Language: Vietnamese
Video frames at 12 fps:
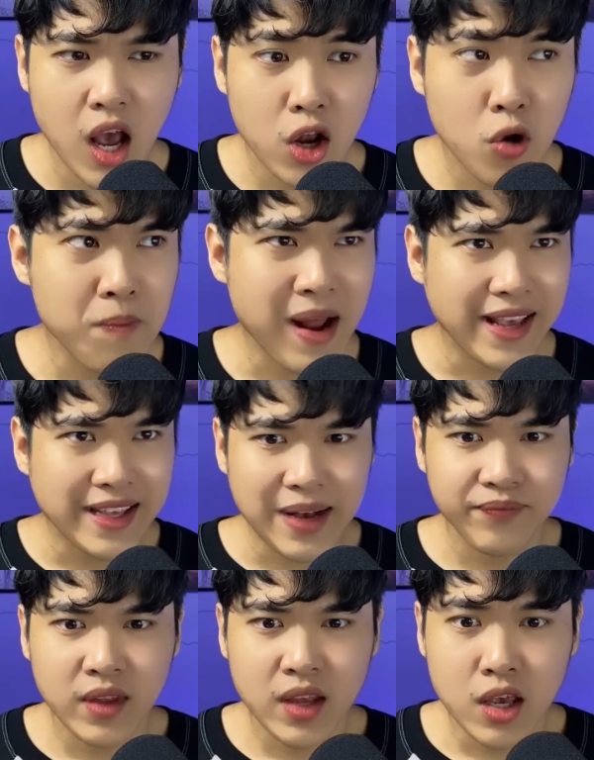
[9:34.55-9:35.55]
Lúc này nha,
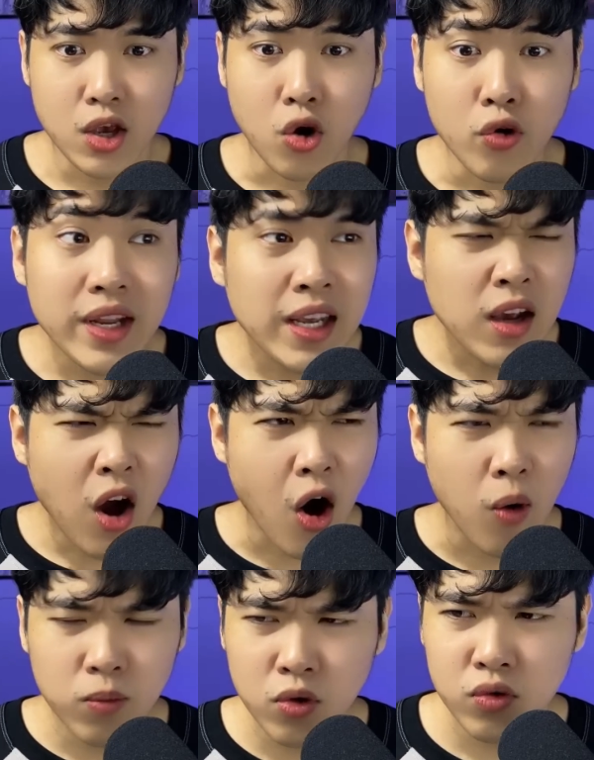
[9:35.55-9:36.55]
thì cổ điên
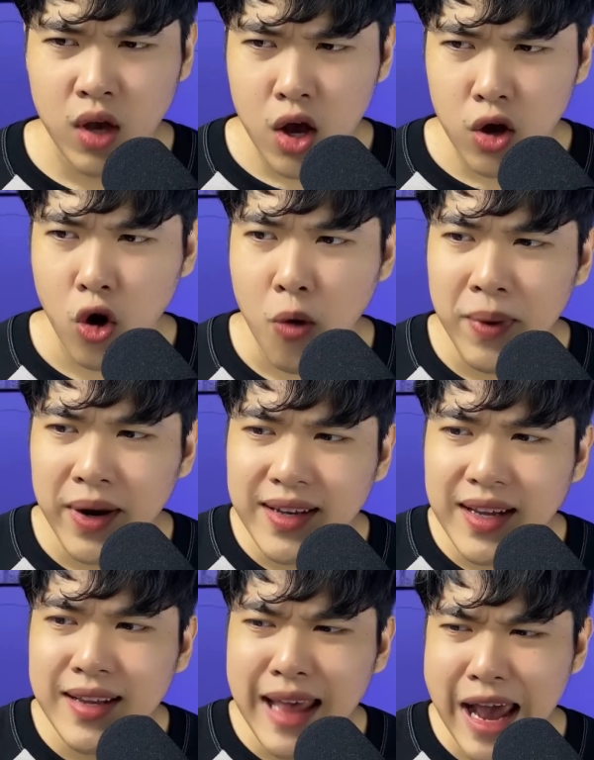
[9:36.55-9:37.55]
hồn luôn, cổ mới
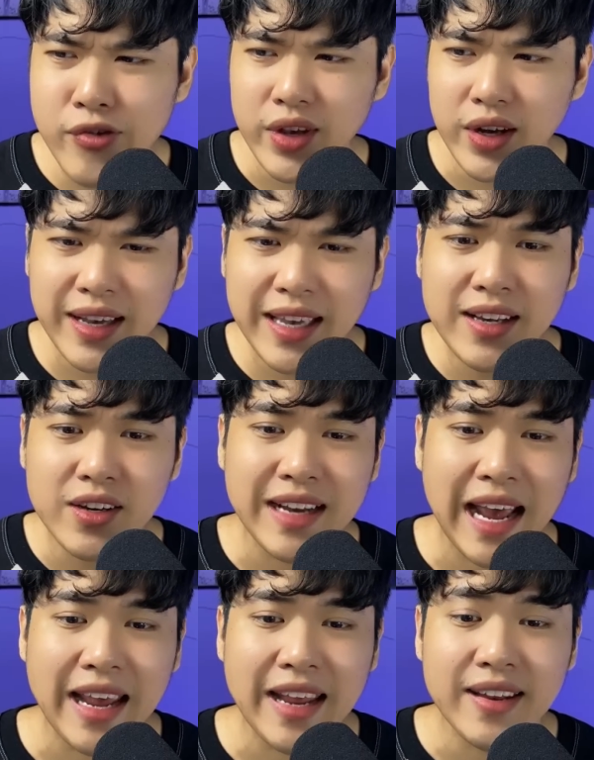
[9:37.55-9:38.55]
đi theo những cái người
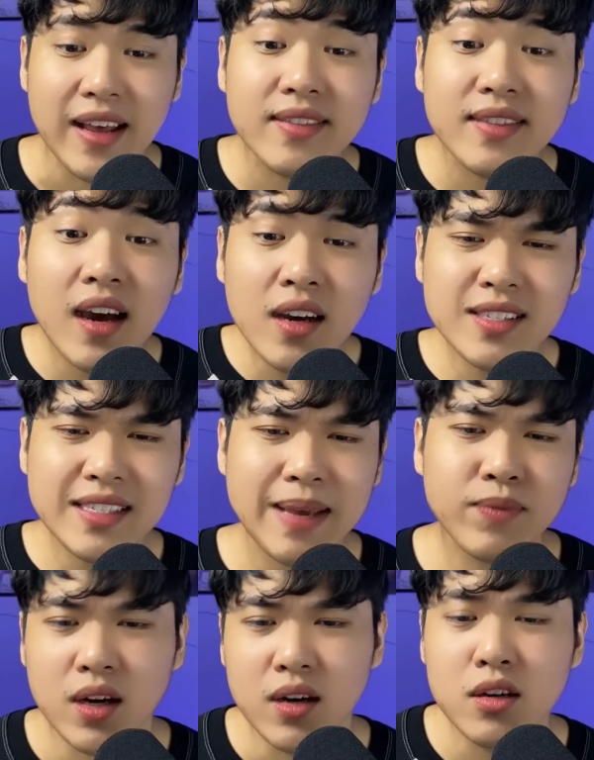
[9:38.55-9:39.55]
này để tới
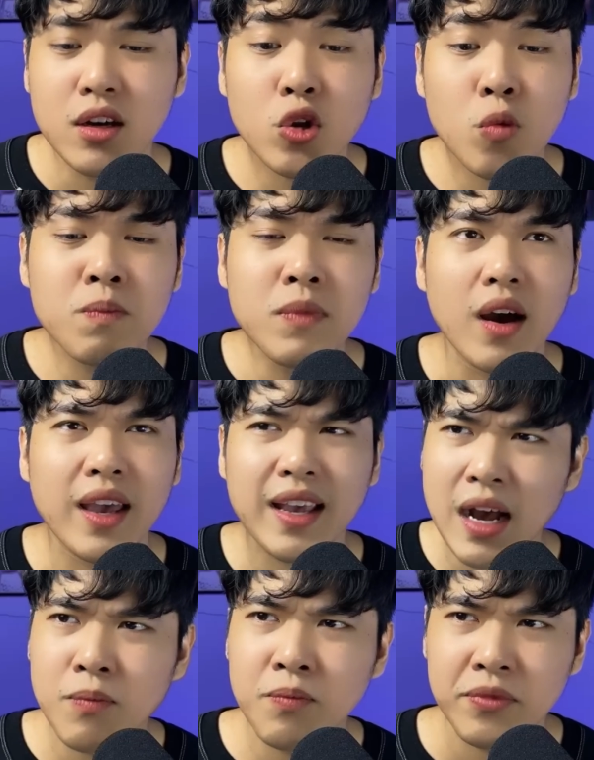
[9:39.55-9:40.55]
xem thử có đúng thật hay
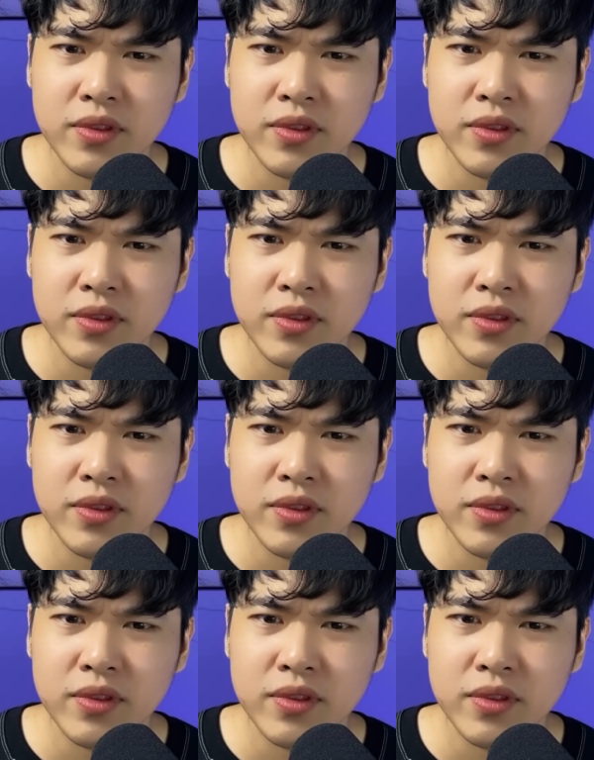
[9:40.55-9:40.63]
không.